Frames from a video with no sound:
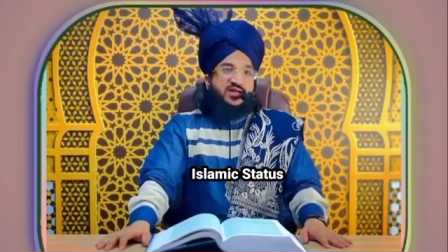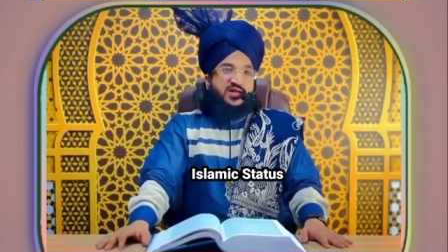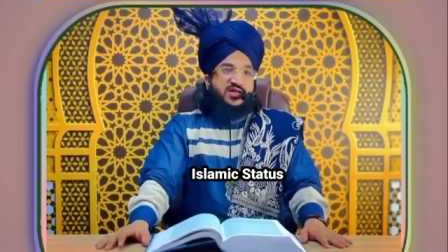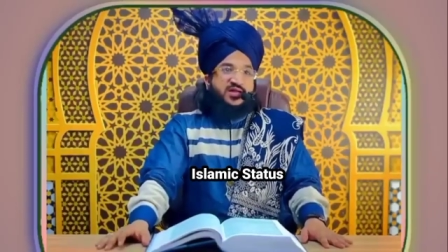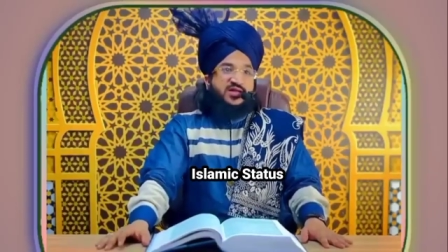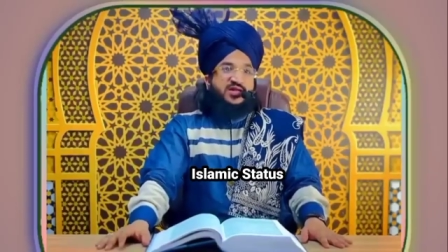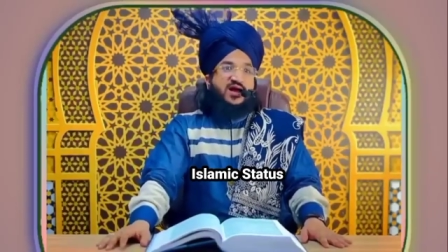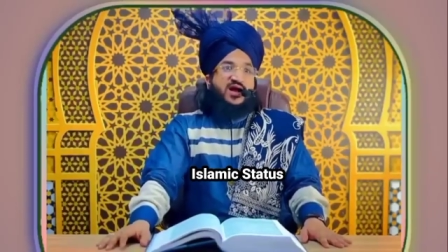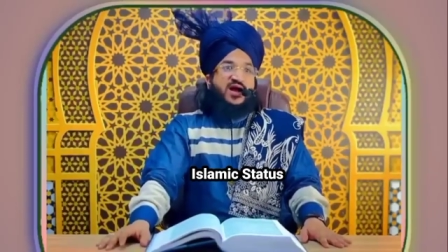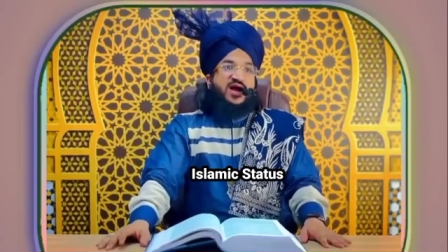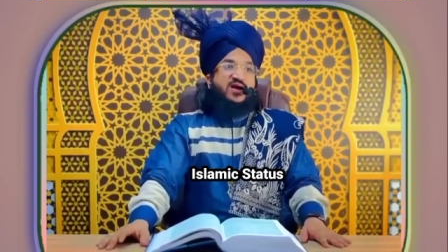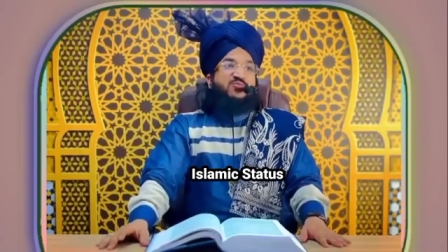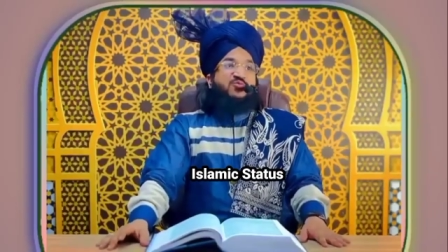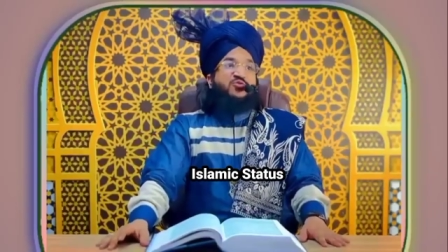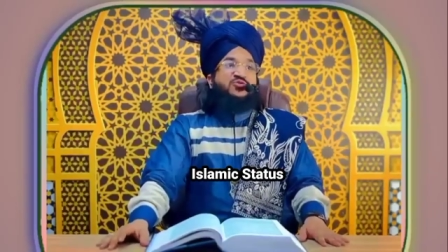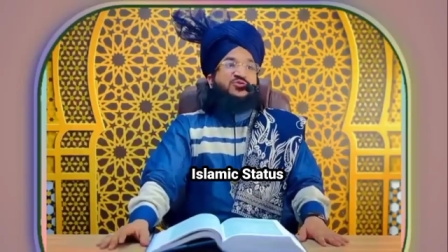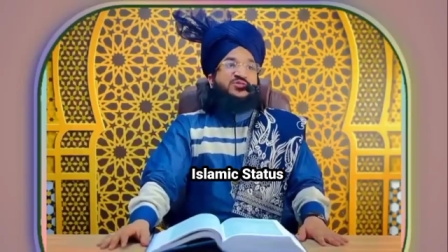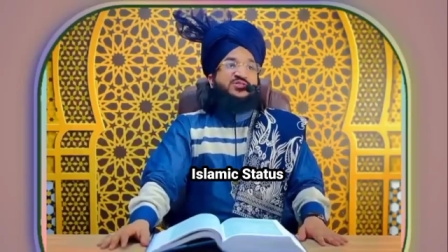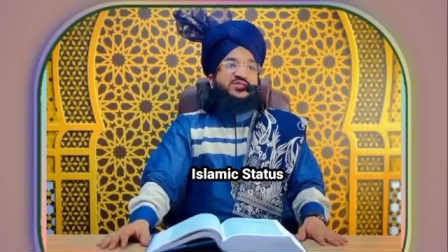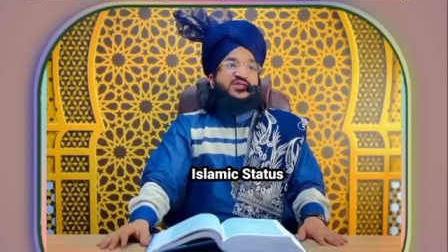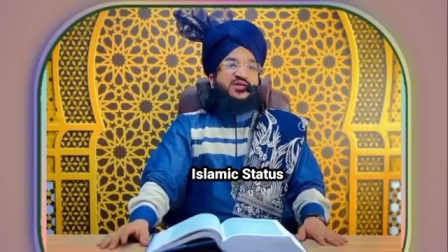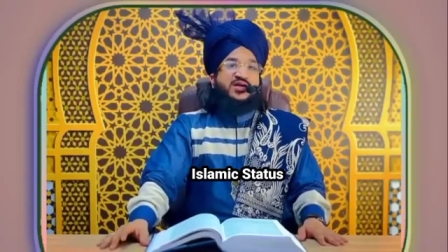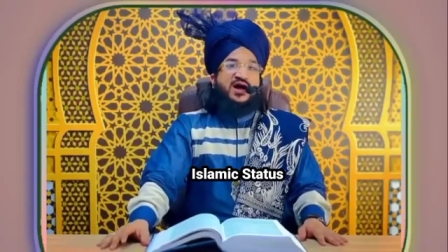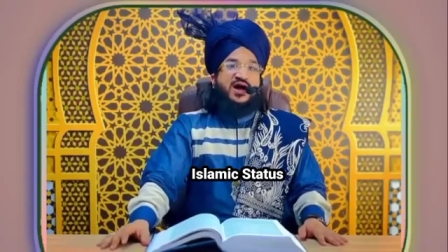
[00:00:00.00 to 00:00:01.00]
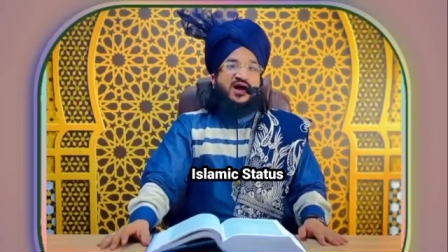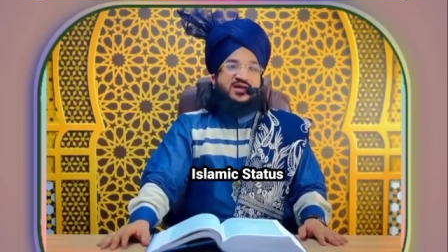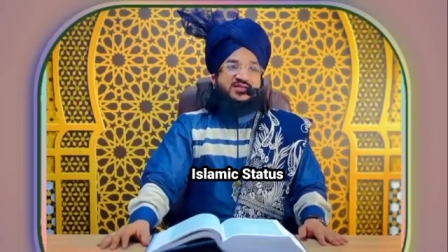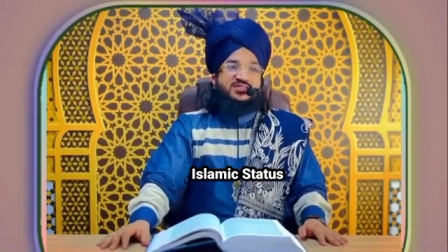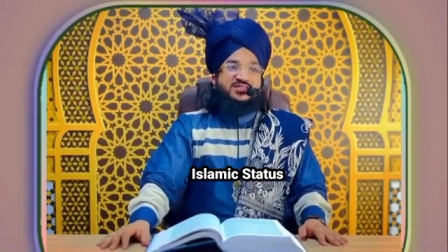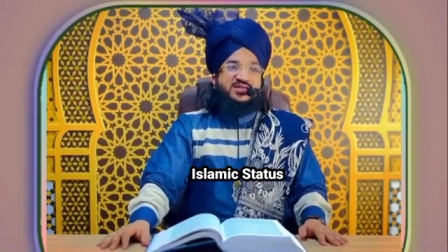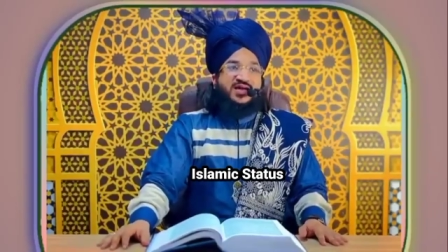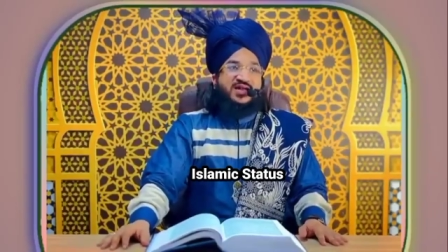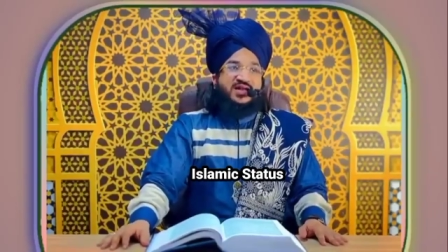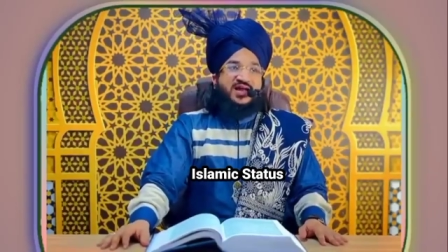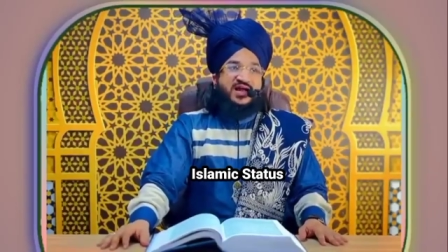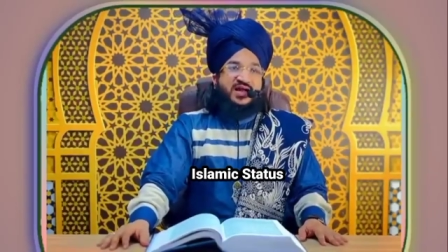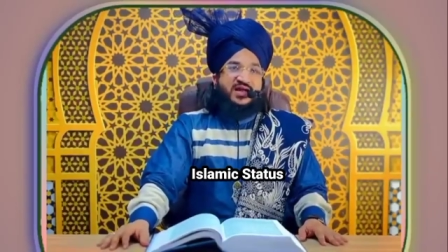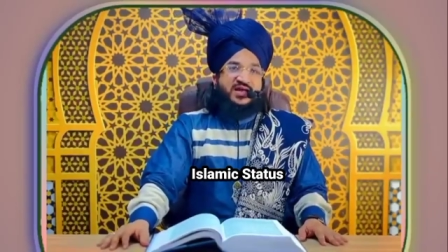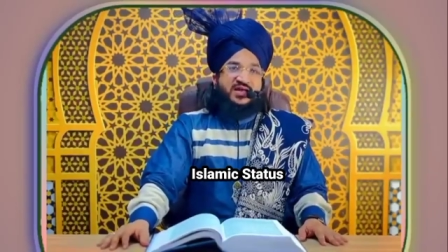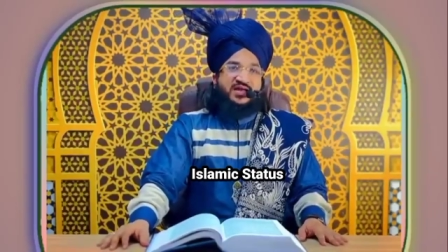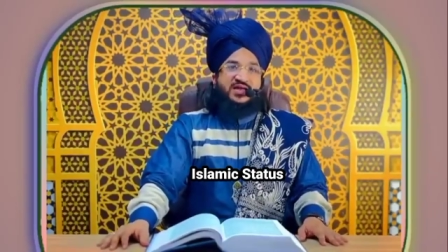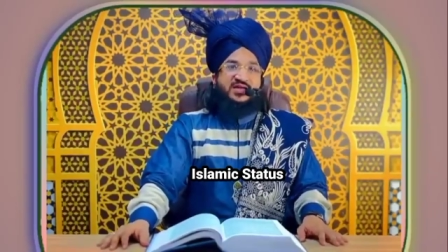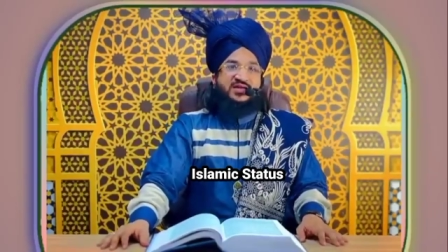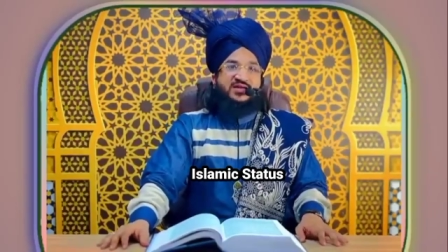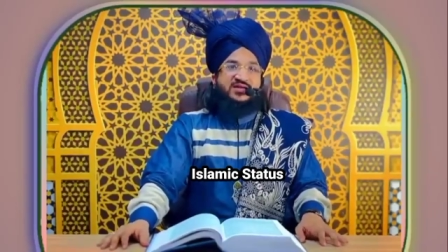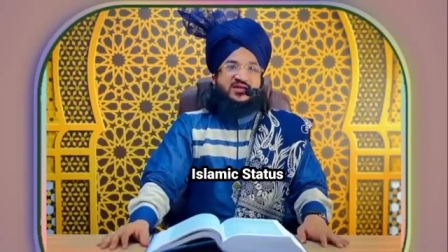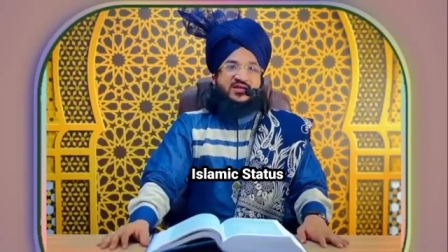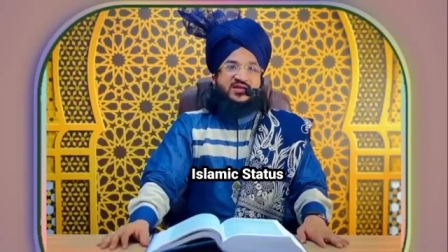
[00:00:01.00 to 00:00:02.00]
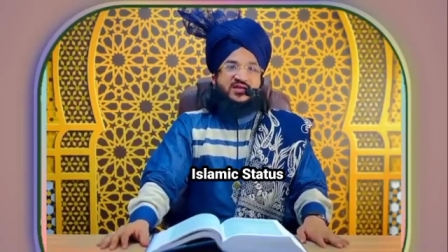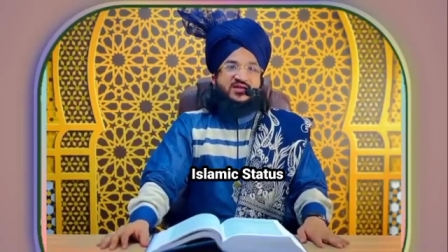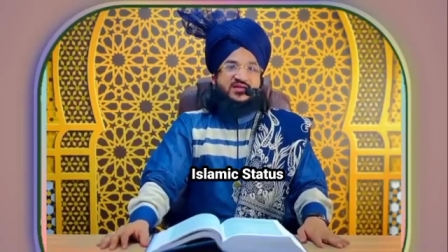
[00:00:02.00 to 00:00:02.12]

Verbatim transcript: लेकिन अब उनसे कहा जा रहा है